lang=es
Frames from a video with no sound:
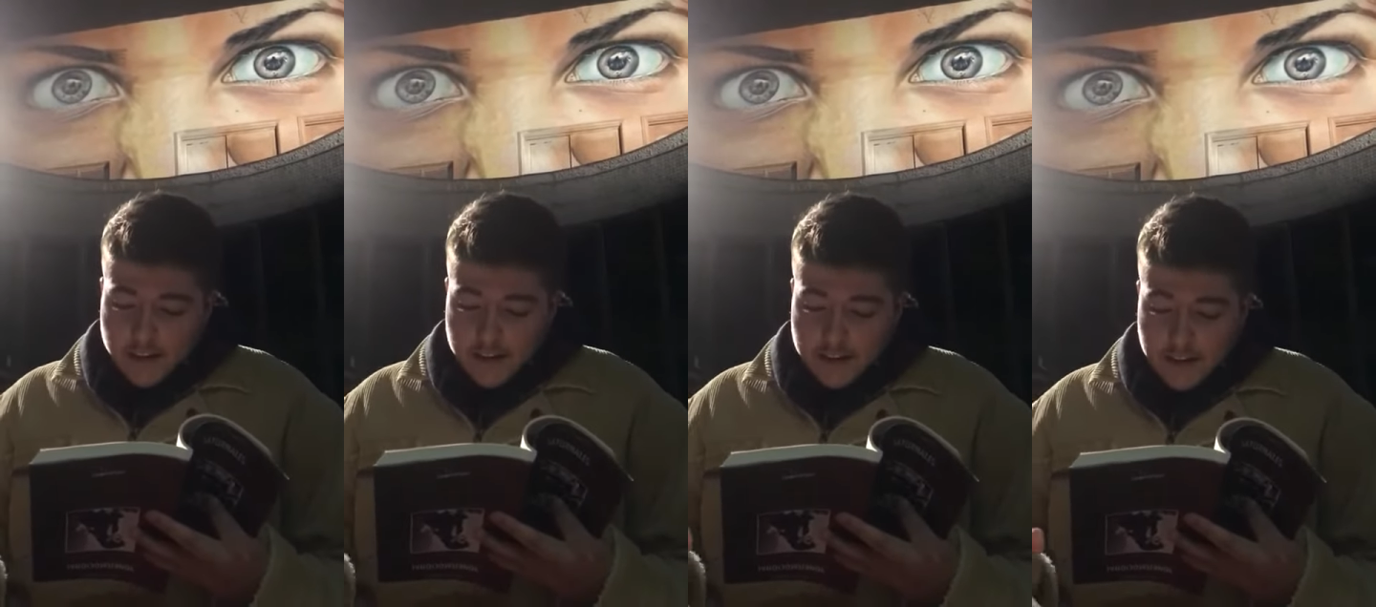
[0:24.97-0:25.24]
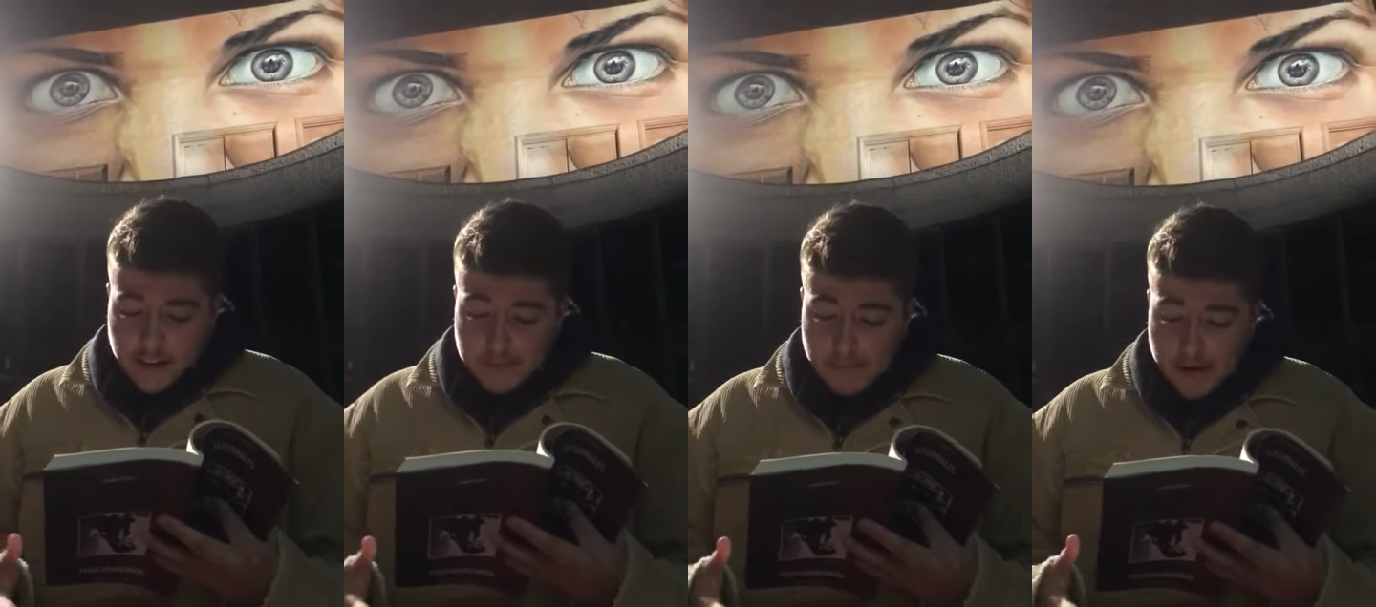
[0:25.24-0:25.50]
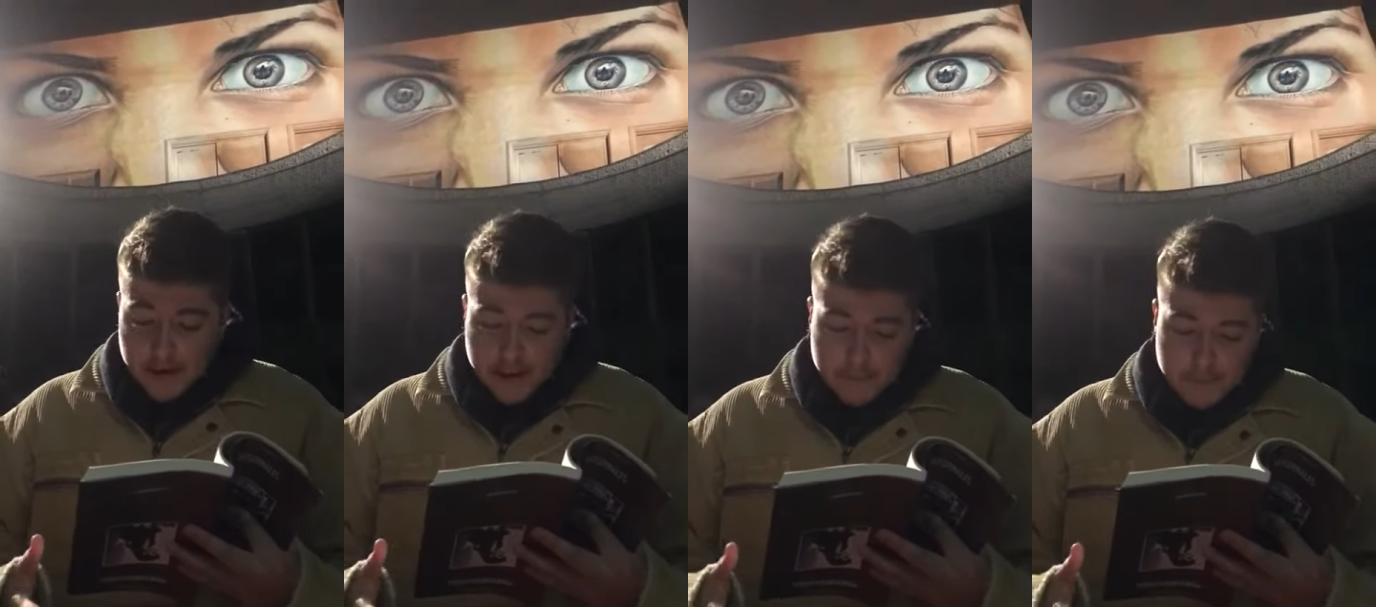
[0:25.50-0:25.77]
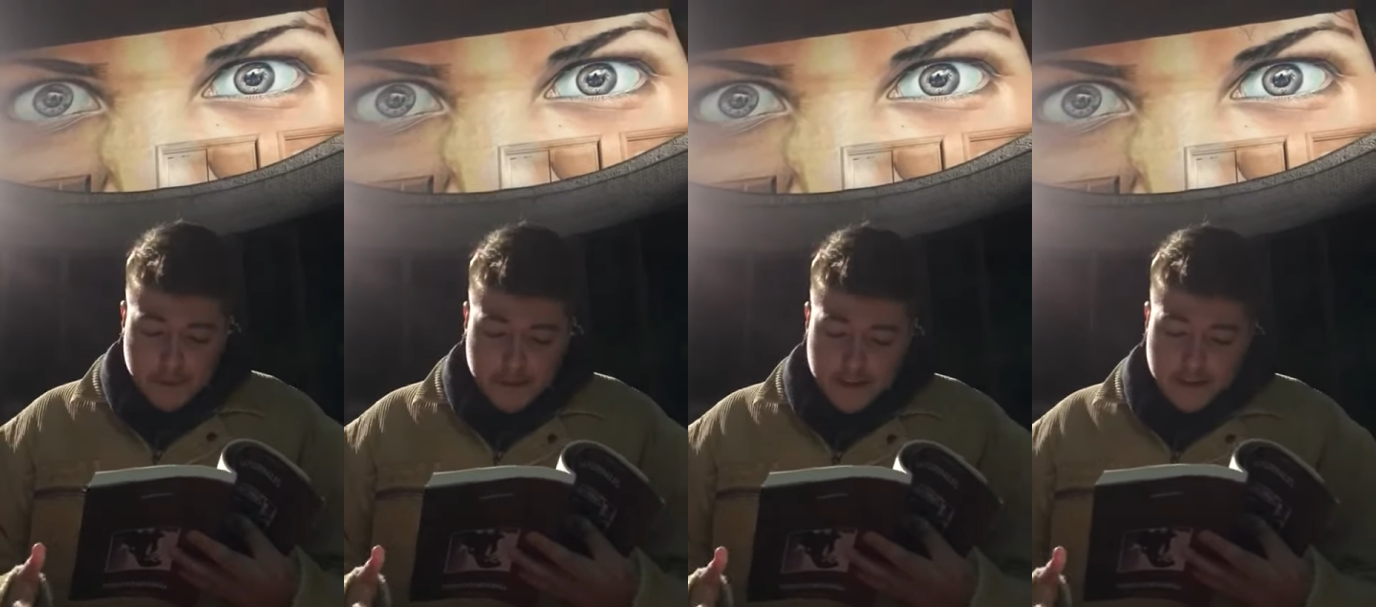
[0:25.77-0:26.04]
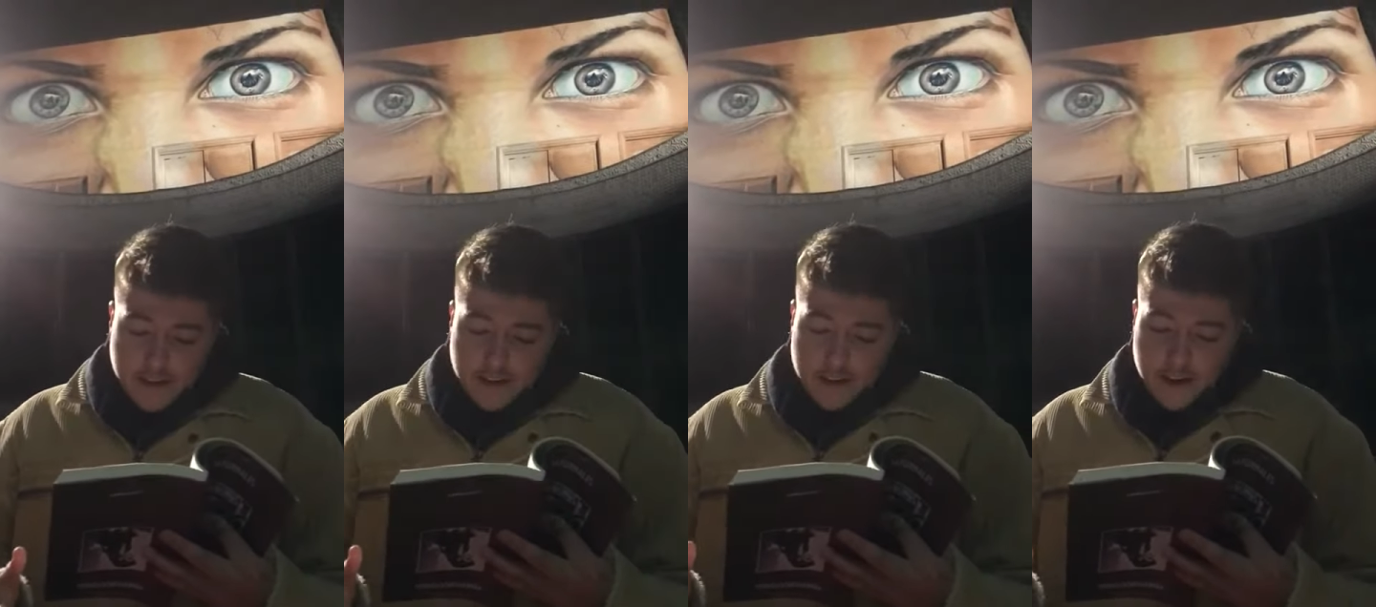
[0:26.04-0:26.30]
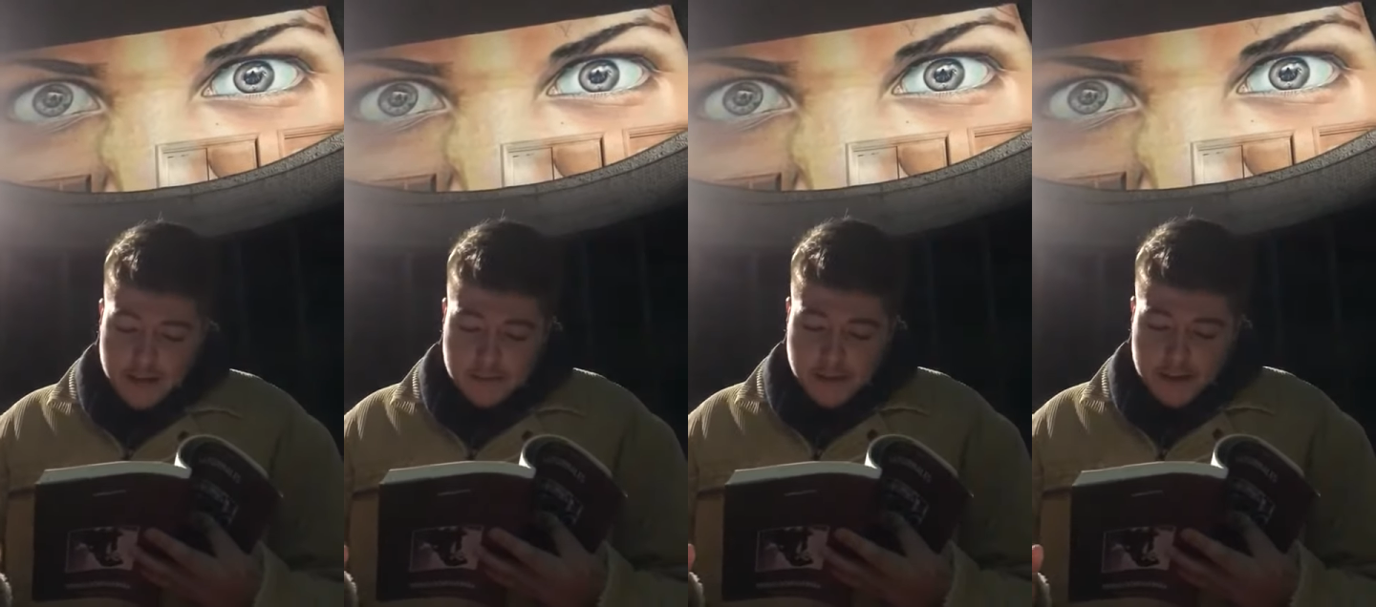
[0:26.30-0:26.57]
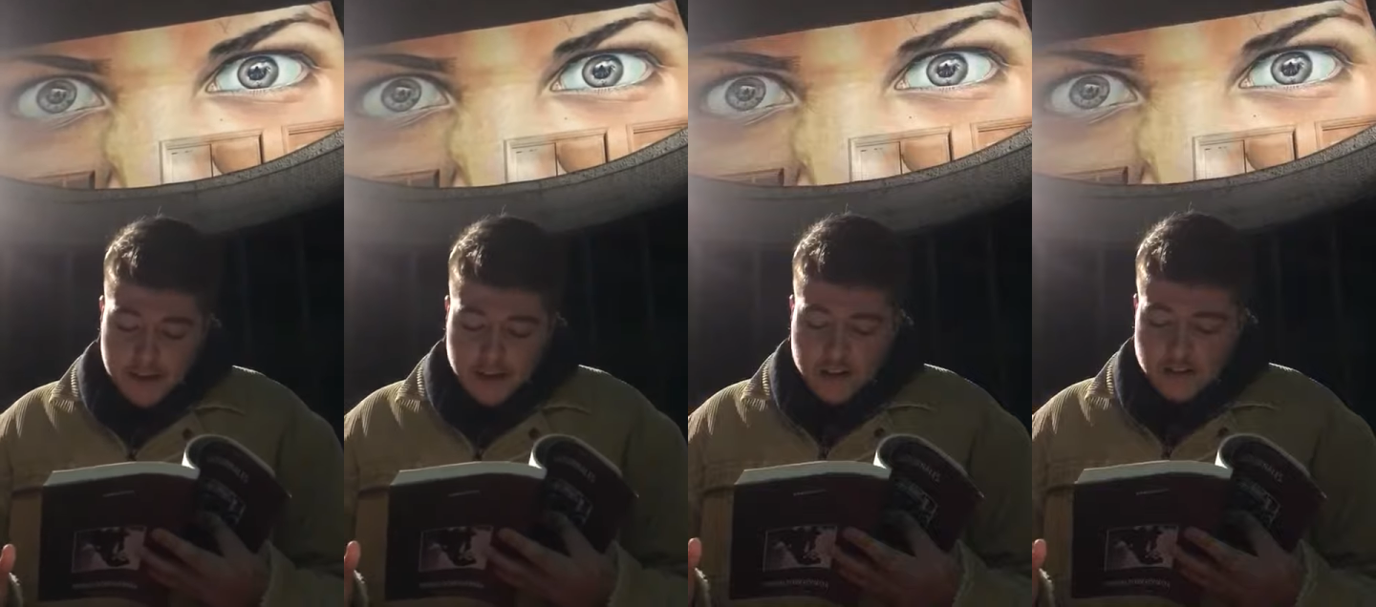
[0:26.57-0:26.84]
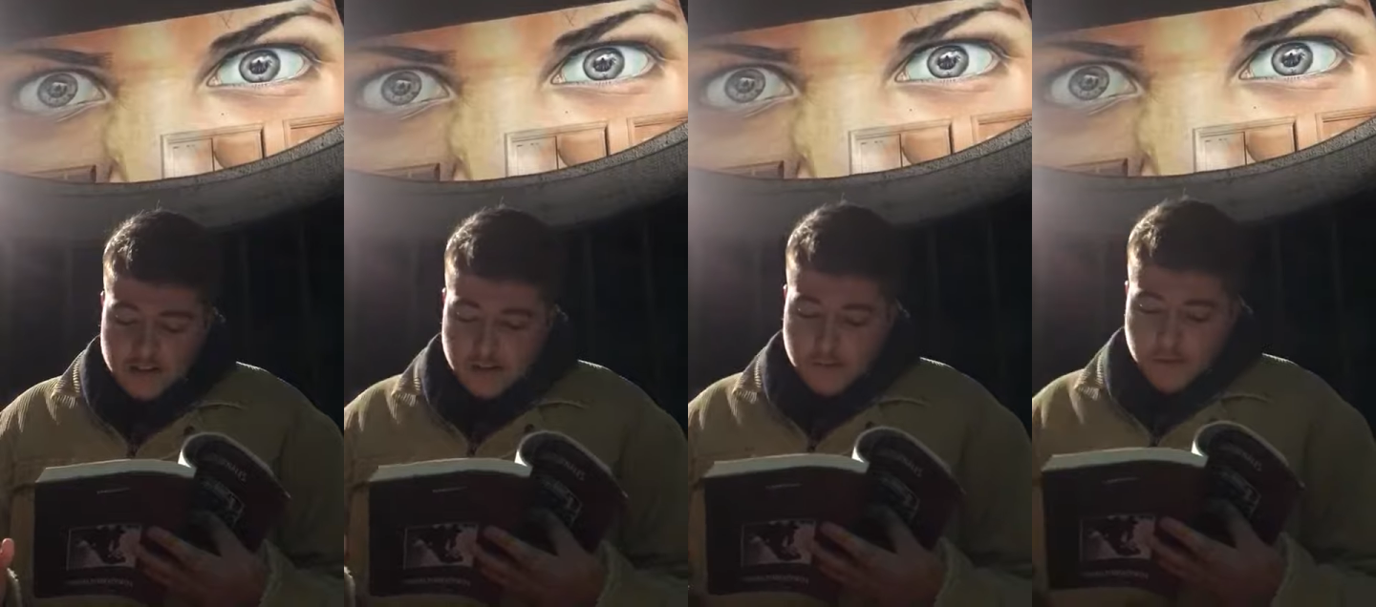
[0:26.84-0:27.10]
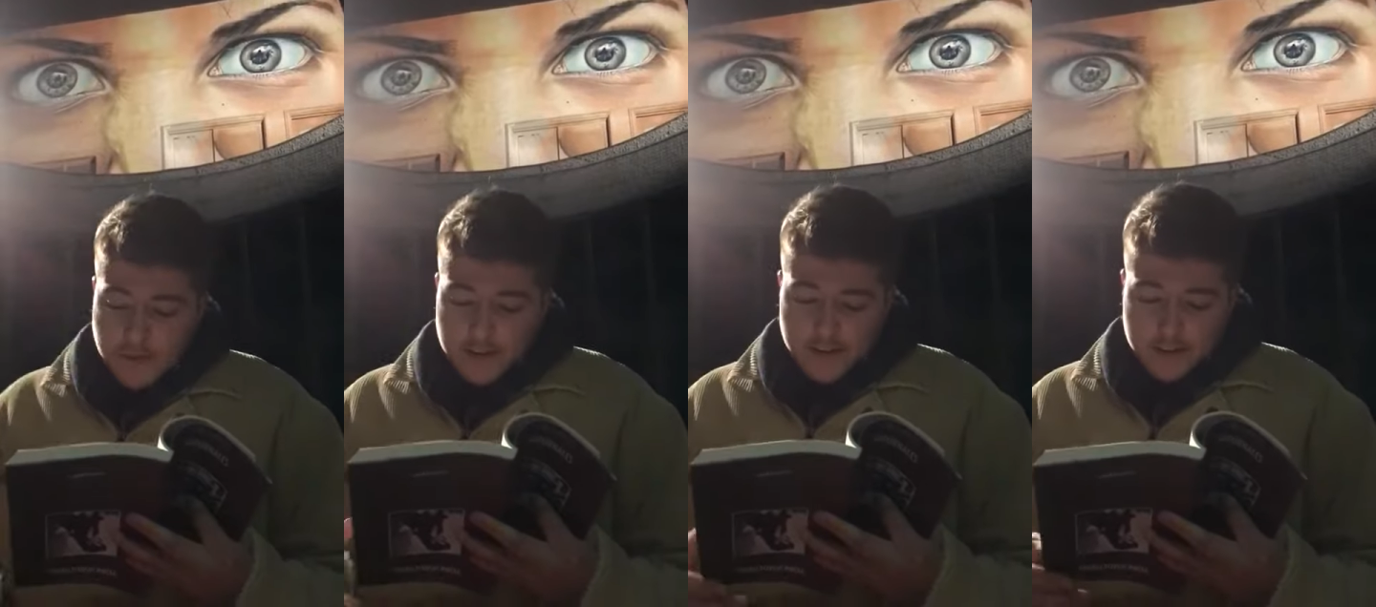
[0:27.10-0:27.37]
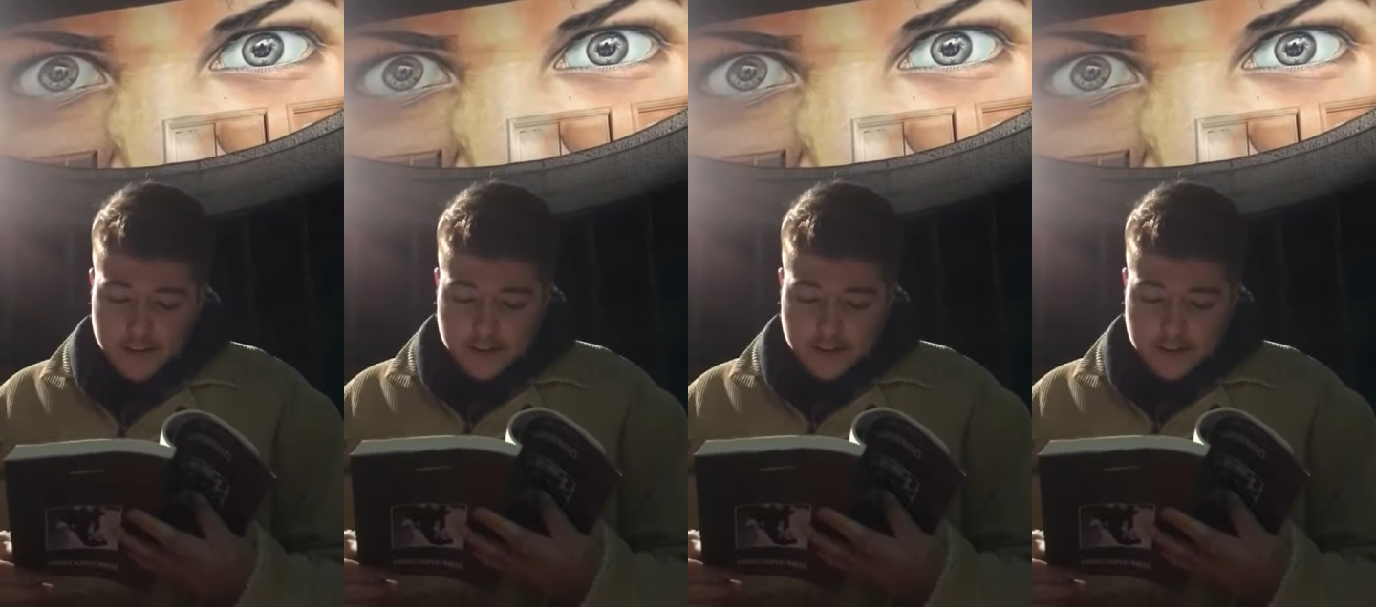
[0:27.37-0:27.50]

enigmas que envenenan el alma de las cosas buenas,